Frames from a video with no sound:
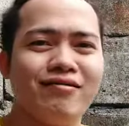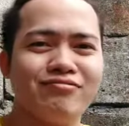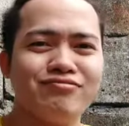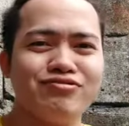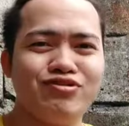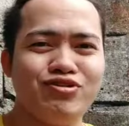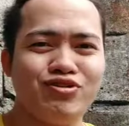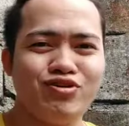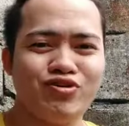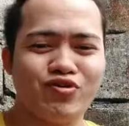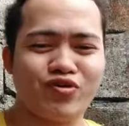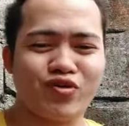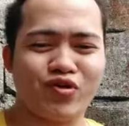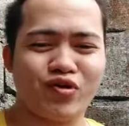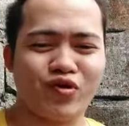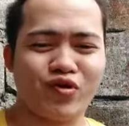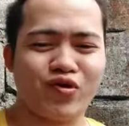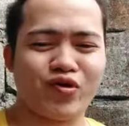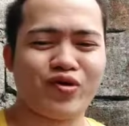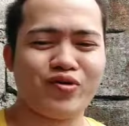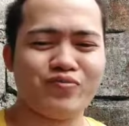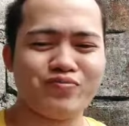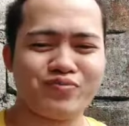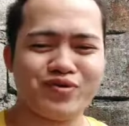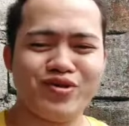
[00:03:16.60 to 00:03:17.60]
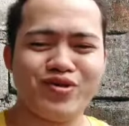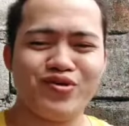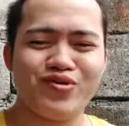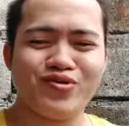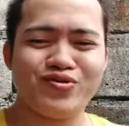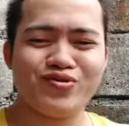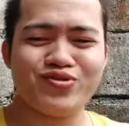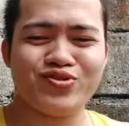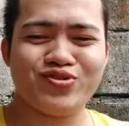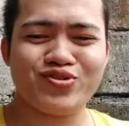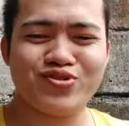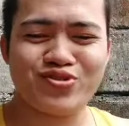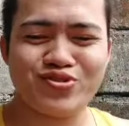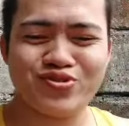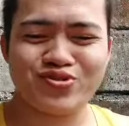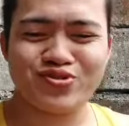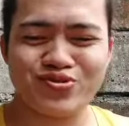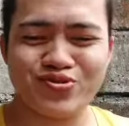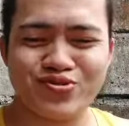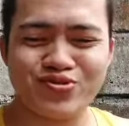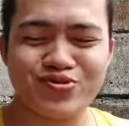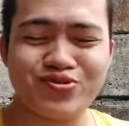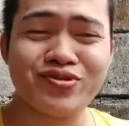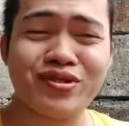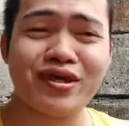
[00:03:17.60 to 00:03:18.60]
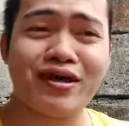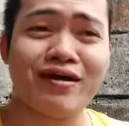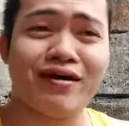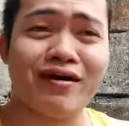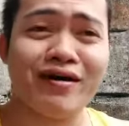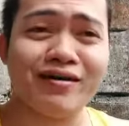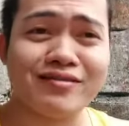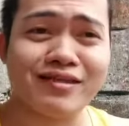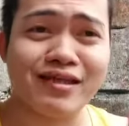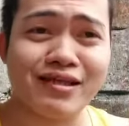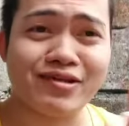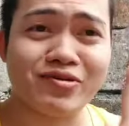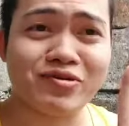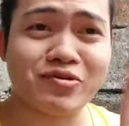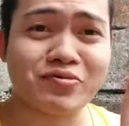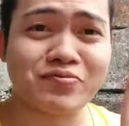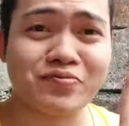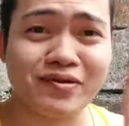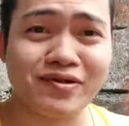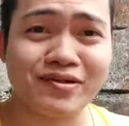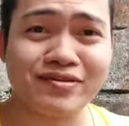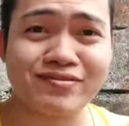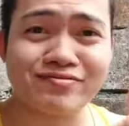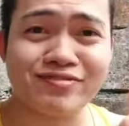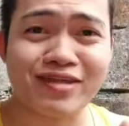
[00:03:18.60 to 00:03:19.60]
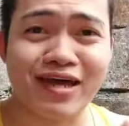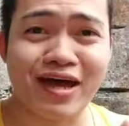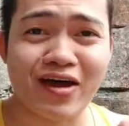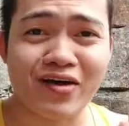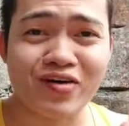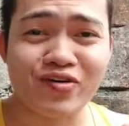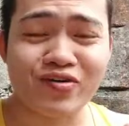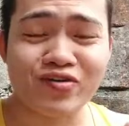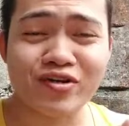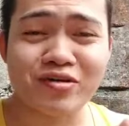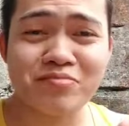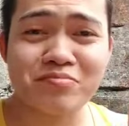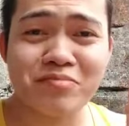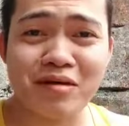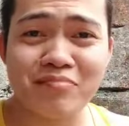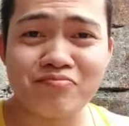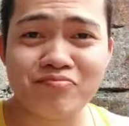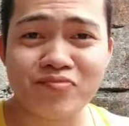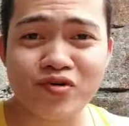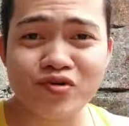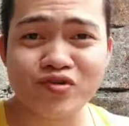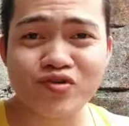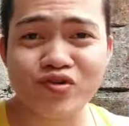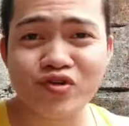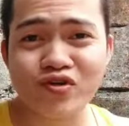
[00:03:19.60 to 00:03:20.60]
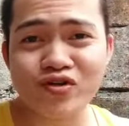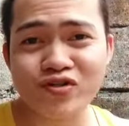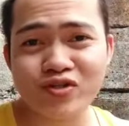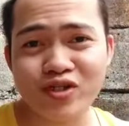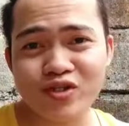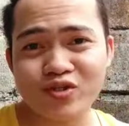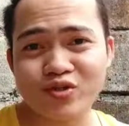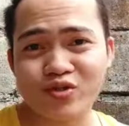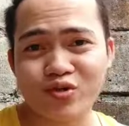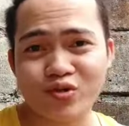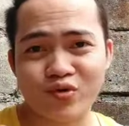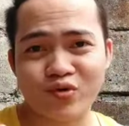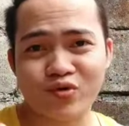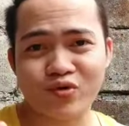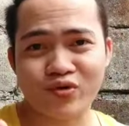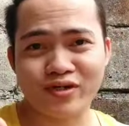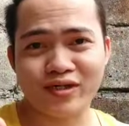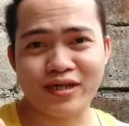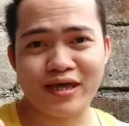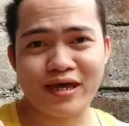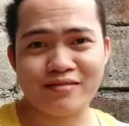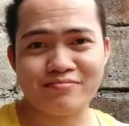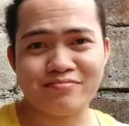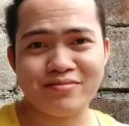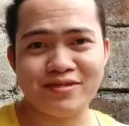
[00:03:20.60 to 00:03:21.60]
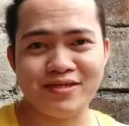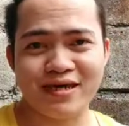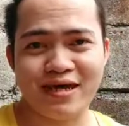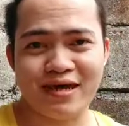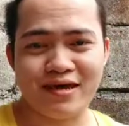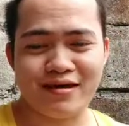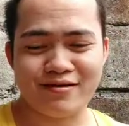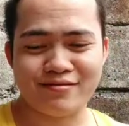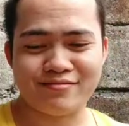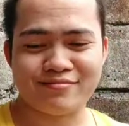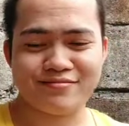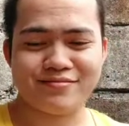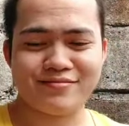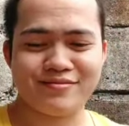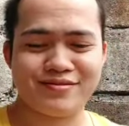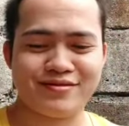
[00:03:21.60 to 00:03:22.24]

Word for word: Ang hirap. Diyos ko, nakakadalawa pa lang tayo. Remember, 30 ko. Grabe yan.